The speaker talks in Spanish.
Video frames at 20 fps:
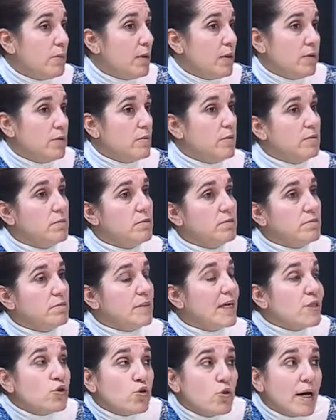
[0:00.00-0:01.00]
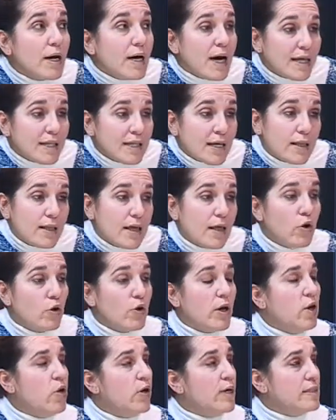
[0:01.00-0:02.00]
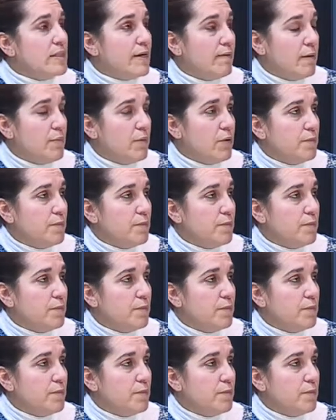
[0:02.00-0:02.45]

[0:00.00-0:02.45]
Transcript: pero eso hasta día de hoy es lo que sabemos.